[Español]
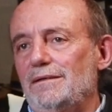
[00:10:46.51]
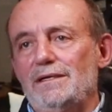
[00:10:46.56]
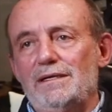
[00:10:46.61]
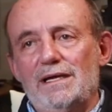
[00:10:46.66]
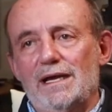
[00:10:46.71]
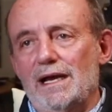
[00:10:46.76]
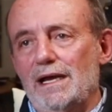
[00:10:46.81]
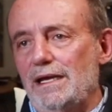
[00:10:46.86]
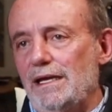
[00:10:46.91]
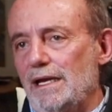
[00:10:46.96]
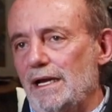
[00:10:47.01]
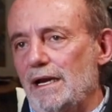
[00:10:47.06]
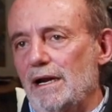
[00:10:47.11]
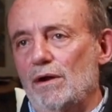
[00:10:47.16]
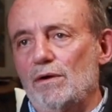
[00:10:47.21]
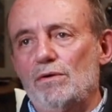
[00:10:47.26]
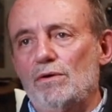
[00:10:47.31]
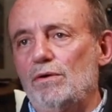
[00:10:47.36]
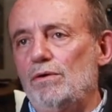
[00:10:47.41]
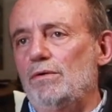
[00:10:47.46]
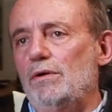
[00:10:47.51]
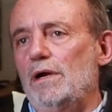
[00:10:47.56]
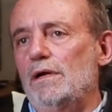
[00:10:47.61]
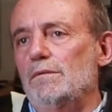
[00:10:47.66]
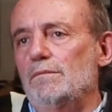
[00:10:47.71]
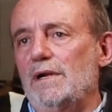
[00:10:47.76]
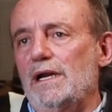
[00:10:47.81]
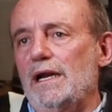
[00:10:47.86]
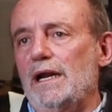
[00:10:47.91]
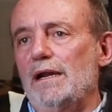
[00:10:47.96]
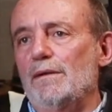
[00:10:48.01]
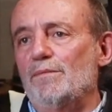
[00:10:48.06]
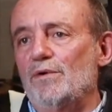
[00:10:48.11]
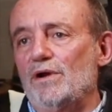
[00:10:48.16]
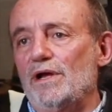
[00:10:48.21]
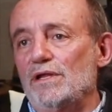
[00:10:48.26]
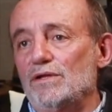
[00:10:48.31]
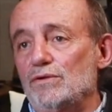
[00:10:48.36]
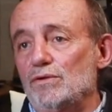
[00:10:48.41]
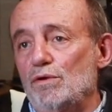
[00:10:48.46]
Y ahí era una manera,
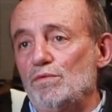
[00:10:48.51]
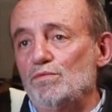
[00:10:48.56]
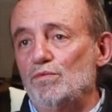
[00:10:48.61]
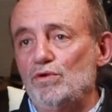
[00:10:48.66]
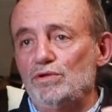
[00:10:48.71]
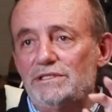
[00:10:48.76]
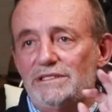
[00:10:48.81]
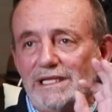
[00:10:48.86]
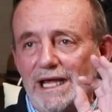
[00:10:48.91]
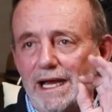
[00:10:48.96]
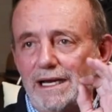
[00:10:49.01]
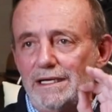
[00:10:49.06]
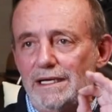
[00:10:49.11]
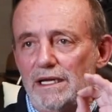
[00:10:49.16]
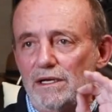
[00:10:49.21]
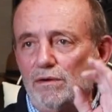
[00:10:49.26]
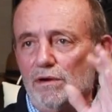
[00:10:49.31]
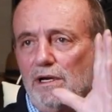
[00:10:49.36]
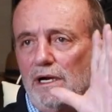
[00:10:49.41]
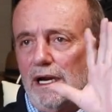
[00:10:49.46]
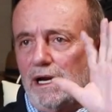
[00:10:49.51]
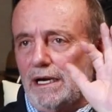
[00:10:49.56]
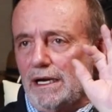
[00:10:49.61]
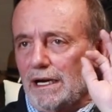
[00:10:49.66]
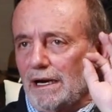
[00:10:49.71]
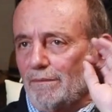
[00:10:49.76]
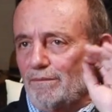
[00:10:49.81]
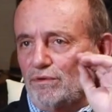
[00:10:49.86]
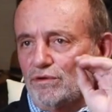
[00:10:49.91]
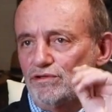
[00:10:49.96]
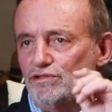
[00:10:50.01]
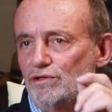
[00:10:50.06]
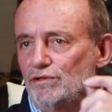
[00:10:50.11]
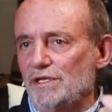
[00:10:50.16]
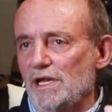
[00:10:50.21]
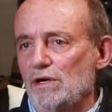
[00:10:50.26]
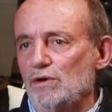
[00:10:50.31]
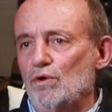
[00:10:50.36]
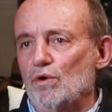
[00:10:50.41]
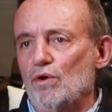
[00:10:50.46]
porque soy muy técnico en la
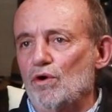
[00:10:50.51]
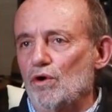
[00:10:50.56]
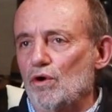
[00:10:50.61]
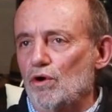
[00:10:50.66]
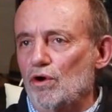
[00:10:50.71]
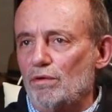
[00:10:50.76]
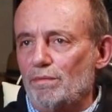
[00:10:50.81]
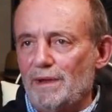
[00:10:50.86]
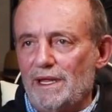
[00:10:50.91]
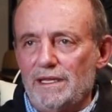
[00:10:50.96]
reproducción del color,